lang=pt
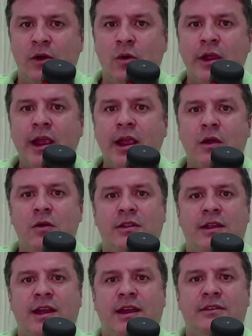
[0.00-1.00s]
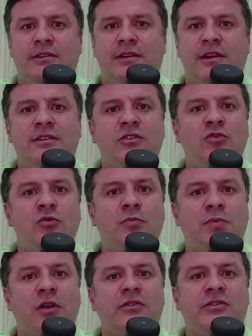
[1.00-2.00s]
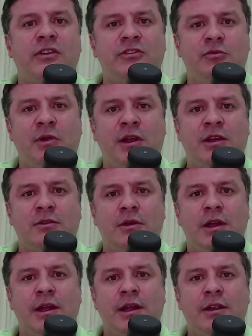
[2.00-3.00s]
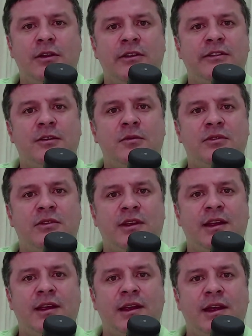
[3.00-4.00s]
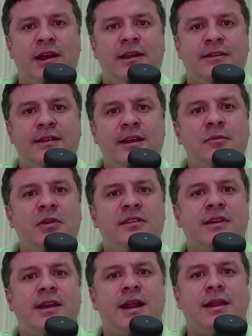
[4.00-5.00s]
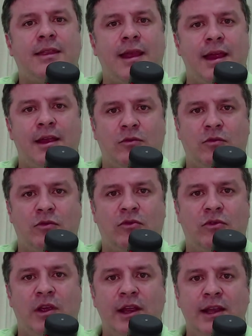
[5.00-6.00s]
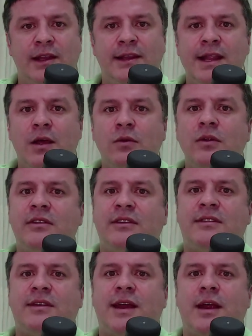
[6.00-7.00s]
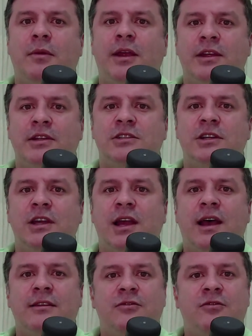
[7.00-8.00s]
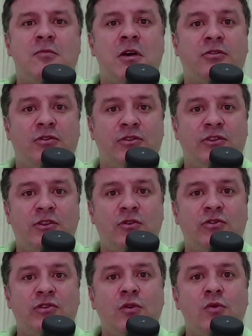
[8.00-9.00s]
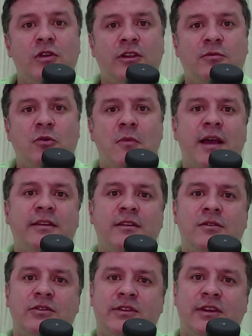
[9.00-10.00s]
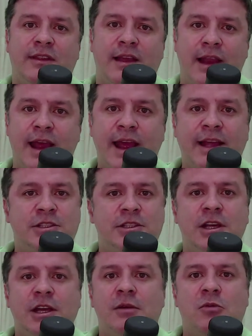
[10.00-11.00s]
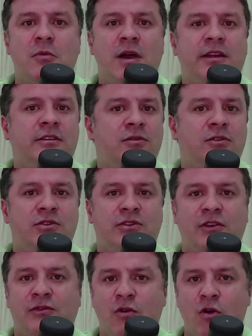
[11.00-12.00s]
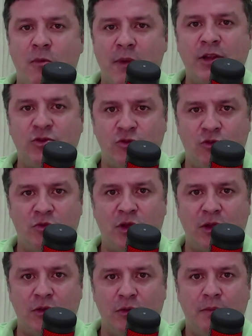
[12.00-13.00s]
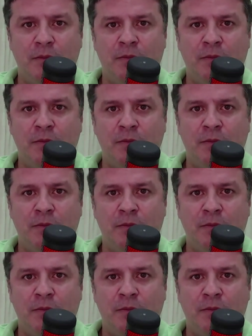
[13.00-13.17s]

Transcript: O que, que acontece? Existe um procedimento que nós temos que sempre estar atentos. Não necessariamente as informações estão seguras, por mais que você delete, por mais que você formate o computador.